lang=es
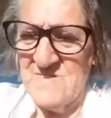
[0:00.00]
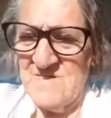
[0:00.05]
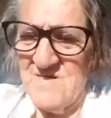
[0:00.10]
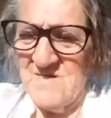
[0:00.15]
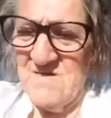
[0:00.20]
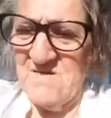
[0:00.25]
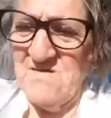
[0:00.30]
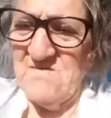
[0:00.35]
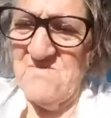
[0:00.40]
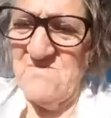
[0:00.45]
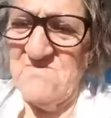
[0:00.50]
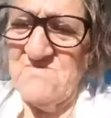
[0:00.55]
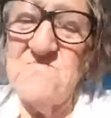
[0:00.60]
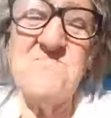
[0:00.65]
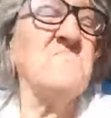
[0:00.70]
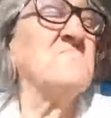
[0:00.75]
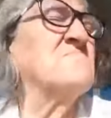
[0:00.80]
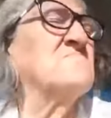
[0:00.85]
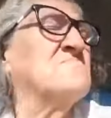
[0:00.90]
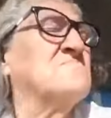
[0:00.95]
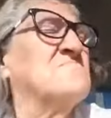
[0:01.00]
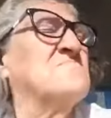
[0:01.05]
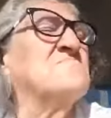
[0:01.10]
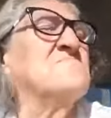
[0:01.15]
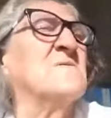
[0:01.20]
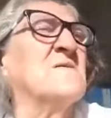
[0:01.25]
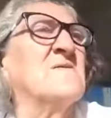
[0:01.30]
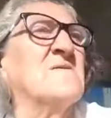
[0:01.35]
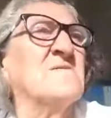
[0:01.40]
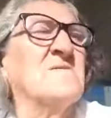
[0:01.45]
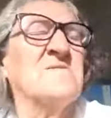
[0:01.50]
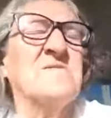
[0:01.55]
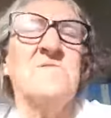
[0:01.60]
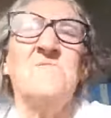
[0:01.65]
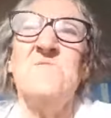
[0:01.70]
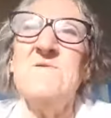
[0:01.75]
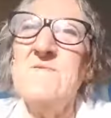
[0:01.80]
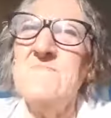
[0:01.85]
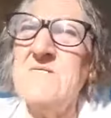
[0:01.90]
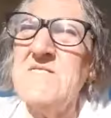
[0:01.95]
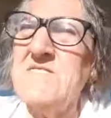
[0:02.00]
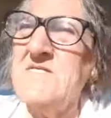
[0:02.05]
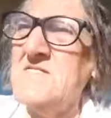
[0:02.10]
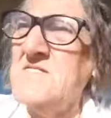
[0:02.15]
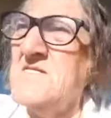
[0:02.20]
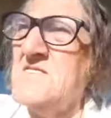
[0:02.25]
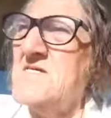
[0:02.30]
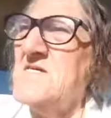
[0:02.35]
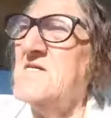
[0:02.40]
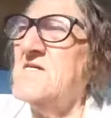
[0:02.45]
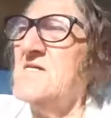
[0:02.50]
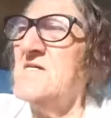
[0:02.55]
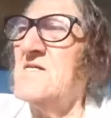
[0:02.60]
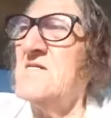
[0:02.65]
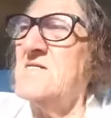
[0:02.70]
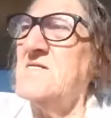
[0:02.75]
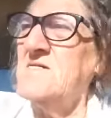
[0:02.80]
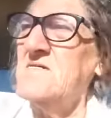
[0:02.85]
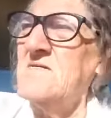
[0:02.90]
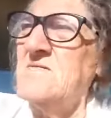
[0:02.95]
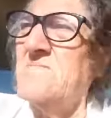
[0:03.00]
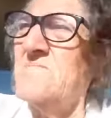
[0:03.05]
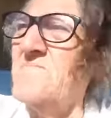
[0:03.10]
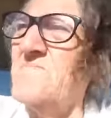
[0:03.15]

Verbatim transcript: Eh, seguramente te dije que... ¿Cómo